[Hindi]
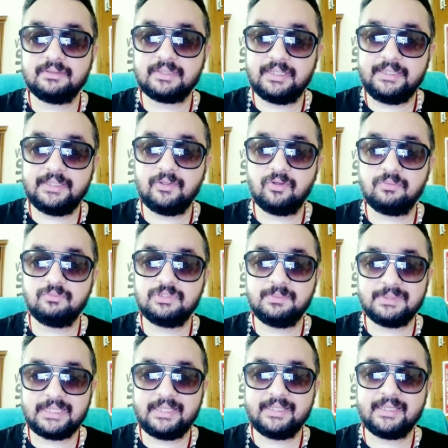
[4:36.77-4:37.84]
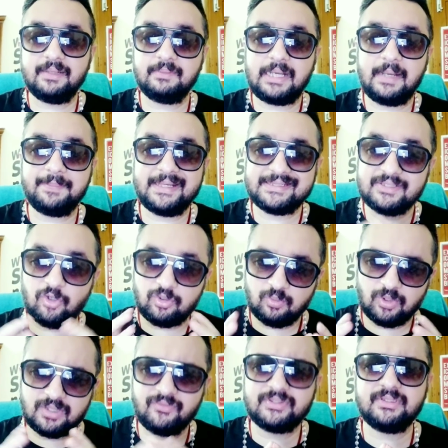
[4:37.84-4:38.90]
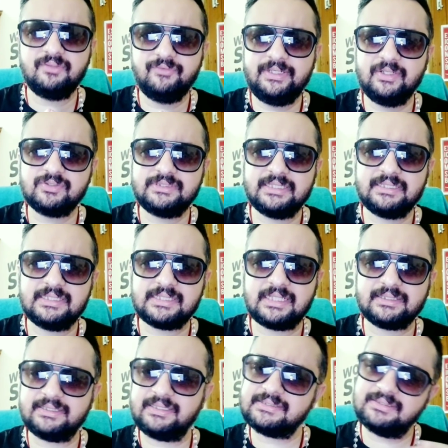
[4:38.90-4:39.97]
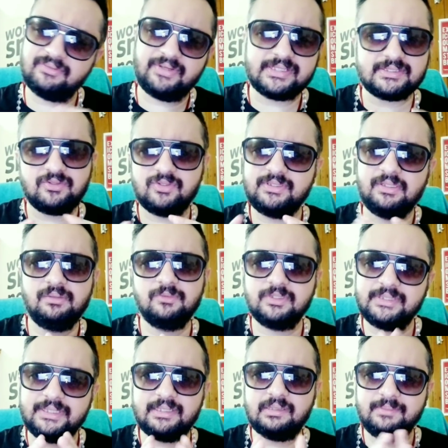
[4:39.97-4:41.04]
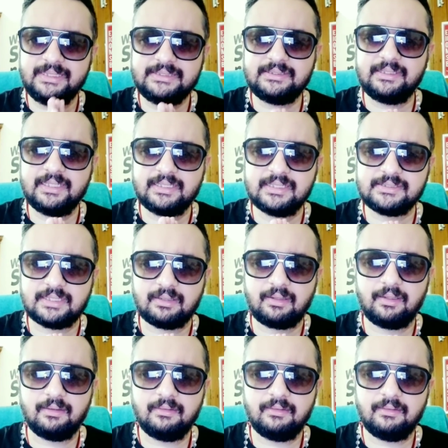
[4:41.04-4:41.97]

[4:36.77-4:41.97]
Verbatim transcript: करिए और मुझे बताइए कि आप ऐसे और मोटिवेशनल वीडियोज देखना चाहते हैं या सिर्फ एस्ट्रोलॉजी न्यूमोलॉजी की रेमेडीज ही देखना चाहते